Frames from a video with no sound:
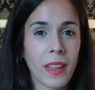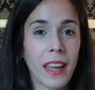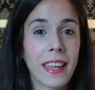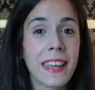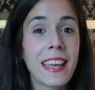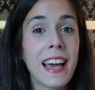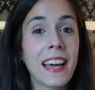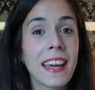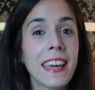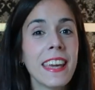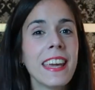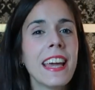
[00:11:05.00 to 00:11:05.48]

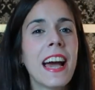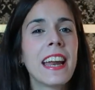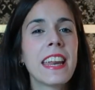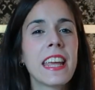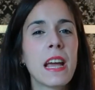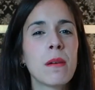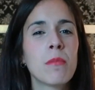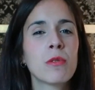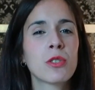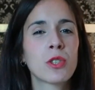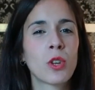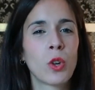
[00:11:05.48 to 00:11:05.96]
Y aquí
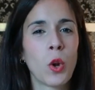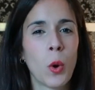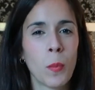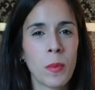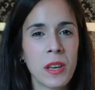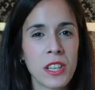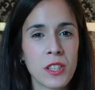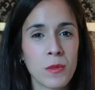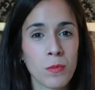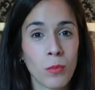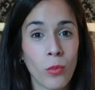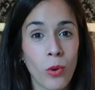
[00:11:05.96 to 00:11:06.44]
haríamos lo
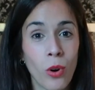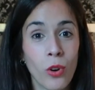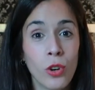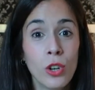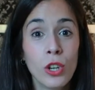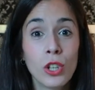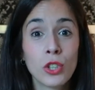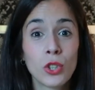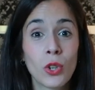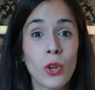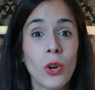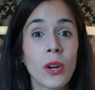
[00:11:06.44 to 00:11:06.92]
mismo,
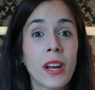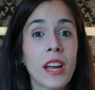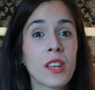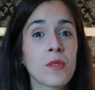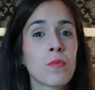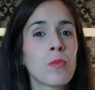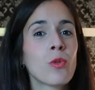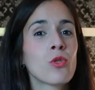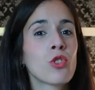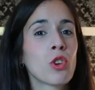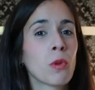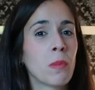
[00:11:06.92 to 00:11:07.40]
solo que
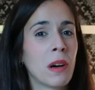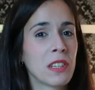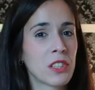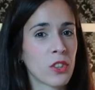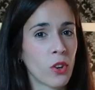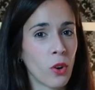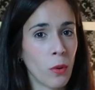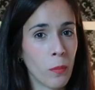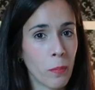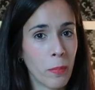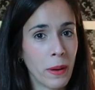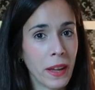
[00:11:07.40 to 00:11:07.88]
es mucho más
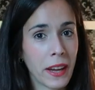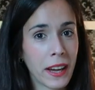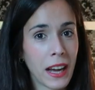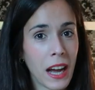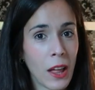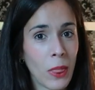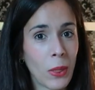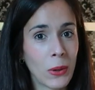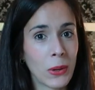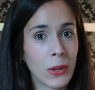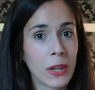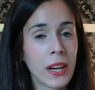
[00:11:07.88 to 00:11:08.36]

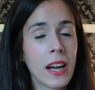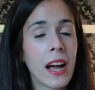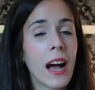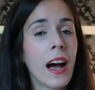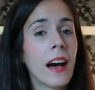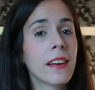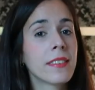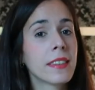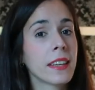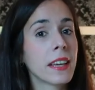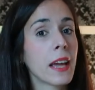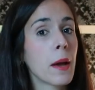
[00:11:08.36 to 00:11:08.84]
complicado,
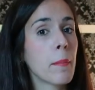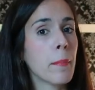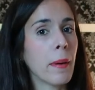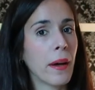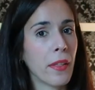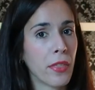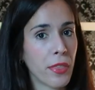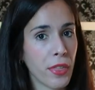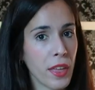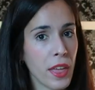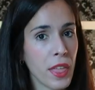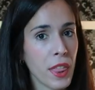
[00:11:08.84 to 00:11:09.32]
así que
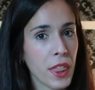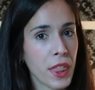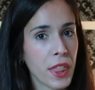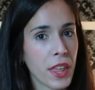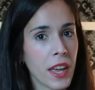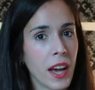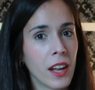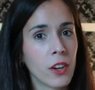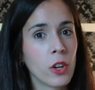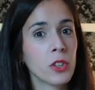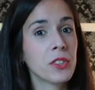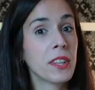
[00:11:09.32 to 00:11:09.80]

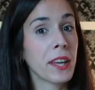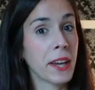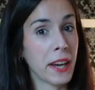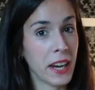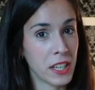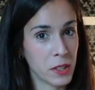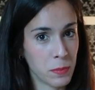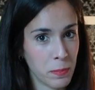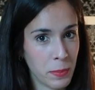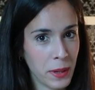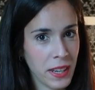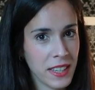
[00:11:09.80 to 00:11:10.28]
paciencia, no
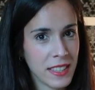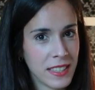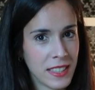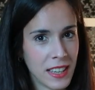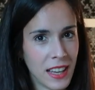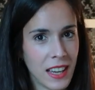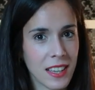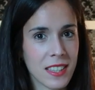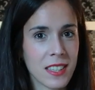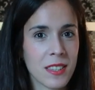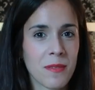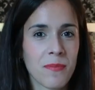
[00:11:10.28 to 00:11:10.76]
tengas
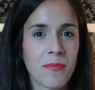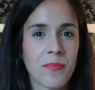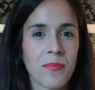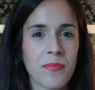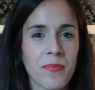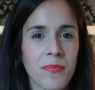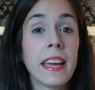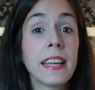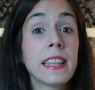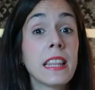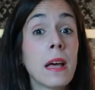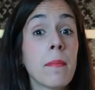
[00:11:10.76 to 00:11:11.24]
prisas.
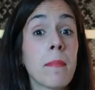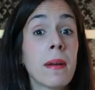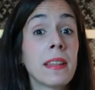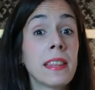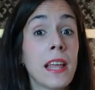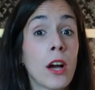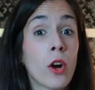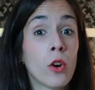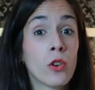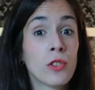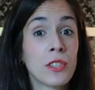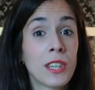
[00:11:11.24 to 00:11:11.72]
Y también
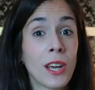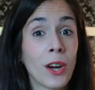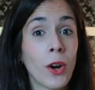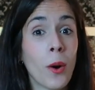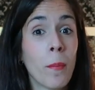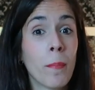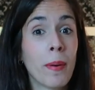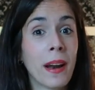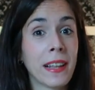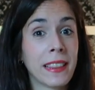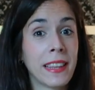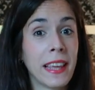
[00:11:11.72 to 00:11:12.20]
te
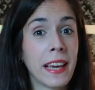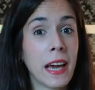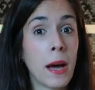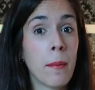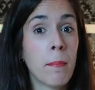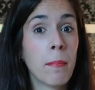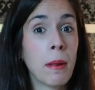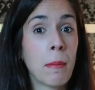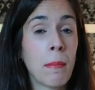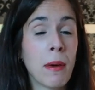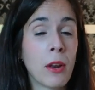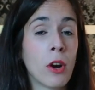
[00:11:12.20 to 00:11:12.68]
aconsejo
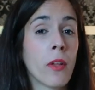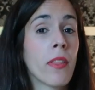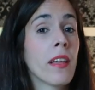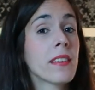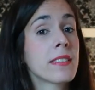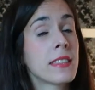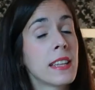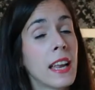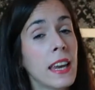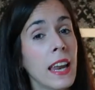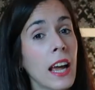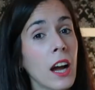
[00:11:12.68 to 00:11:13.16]
practicar primero
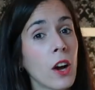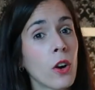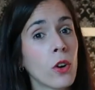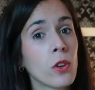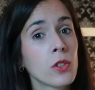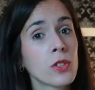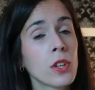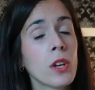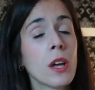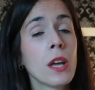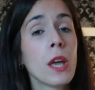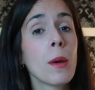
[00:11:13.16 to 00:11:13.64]
desde
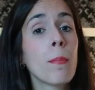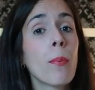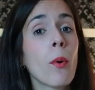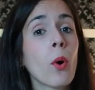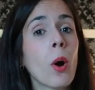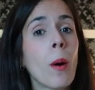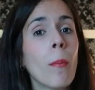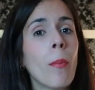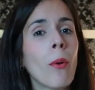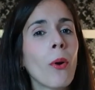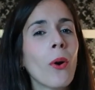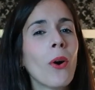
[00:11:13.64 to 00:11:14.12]
lejos y
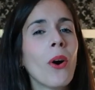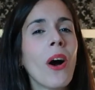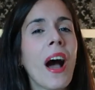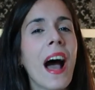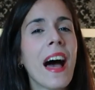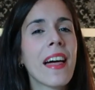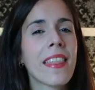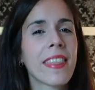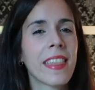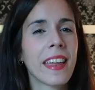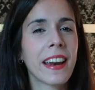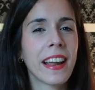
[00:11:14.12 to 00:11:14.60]
poco a poco
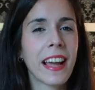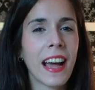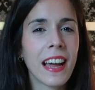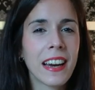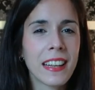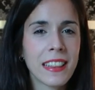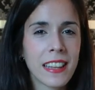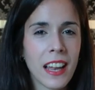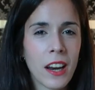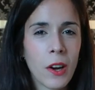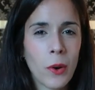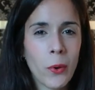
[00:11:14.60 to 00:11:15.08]

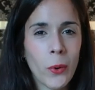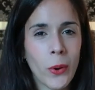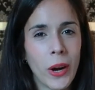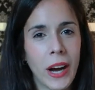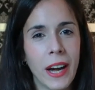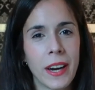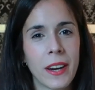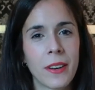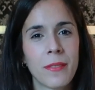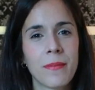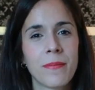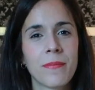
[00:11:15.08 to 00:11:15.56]
acercarte al lugar.